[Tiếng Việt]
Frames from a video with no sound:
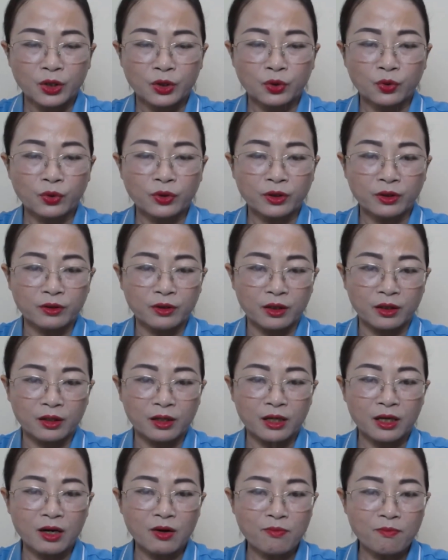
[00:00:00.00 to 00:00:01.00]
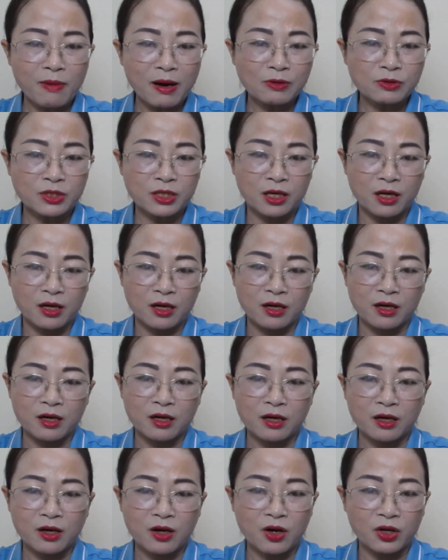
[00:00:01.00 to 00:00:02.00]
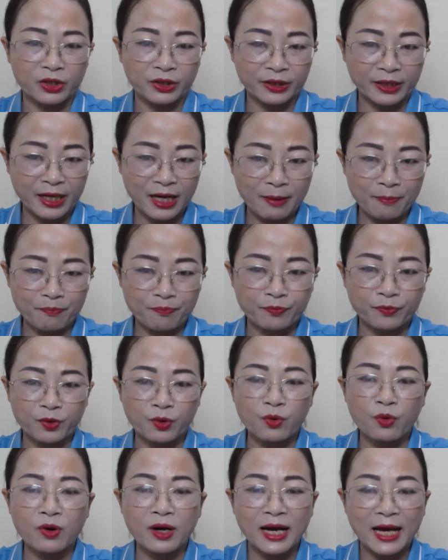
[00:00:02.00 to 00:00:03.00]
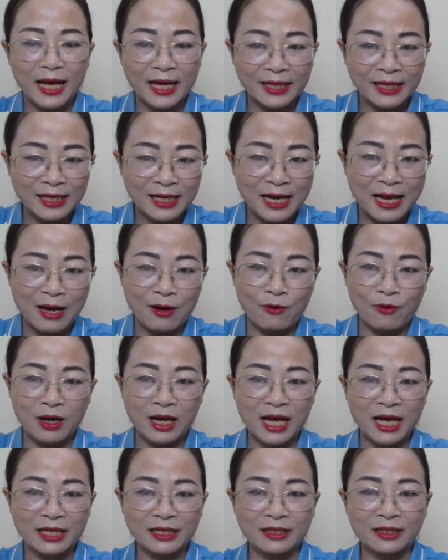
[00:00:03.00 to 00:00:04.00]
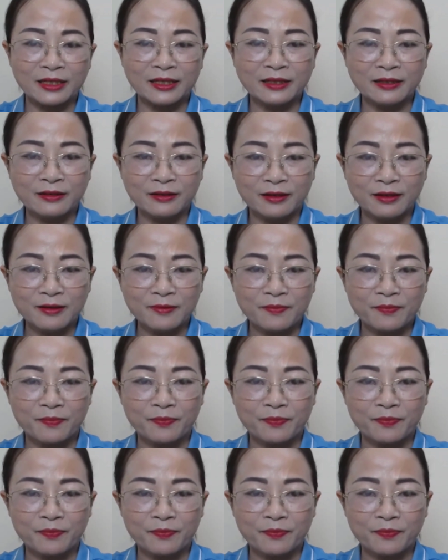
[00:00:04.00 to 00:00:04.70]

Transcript: Tôi tưởng không bao giờ còn gặp cô gái lão cai ấy nữa.